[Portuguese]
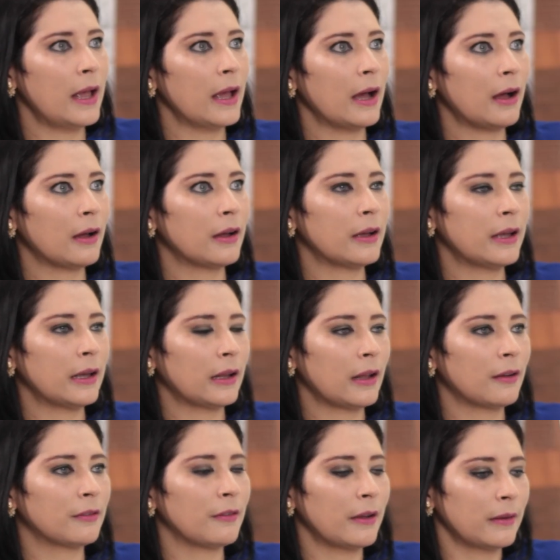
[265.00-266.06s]
é, a,
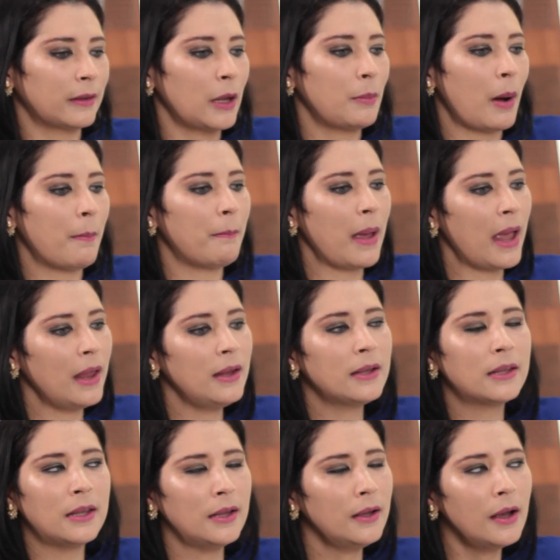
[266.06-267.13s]
ela tem uma
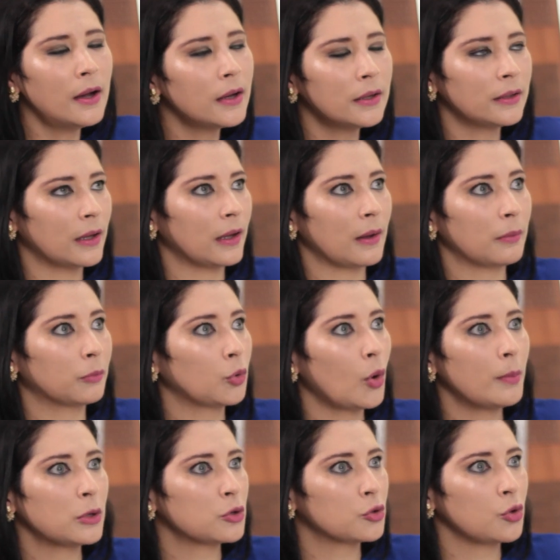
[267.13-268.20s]
pele que engana, ela
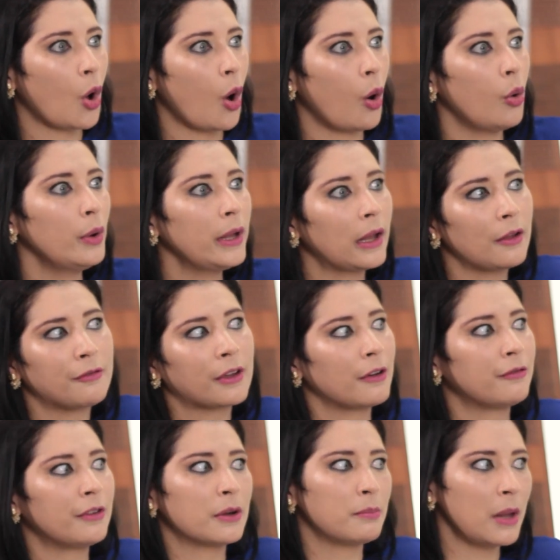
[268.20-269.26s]
toma sol e ela fica
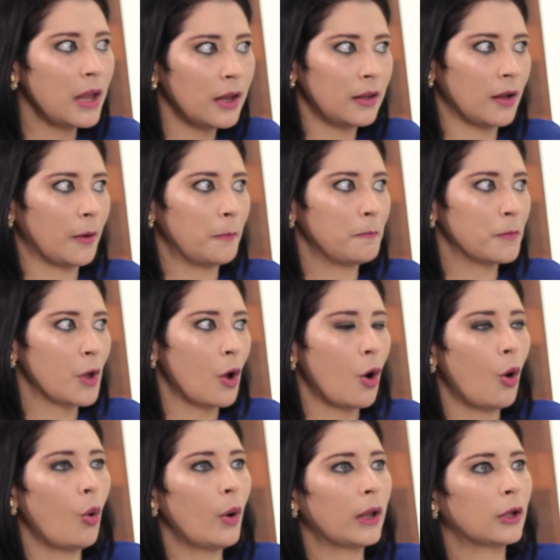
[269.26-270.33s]
vermelha,
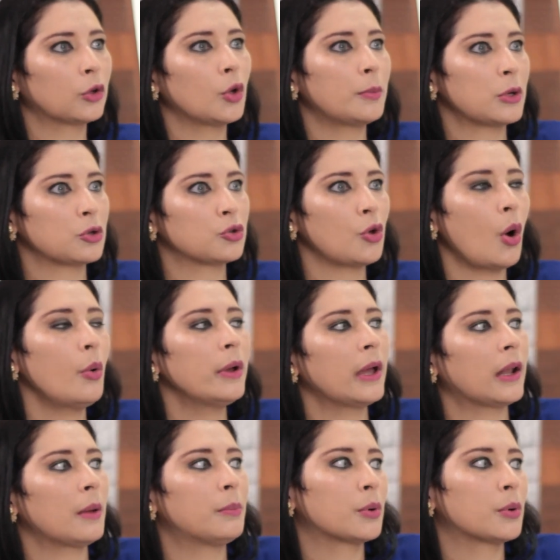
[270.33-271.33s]
ou ela toma sol e ela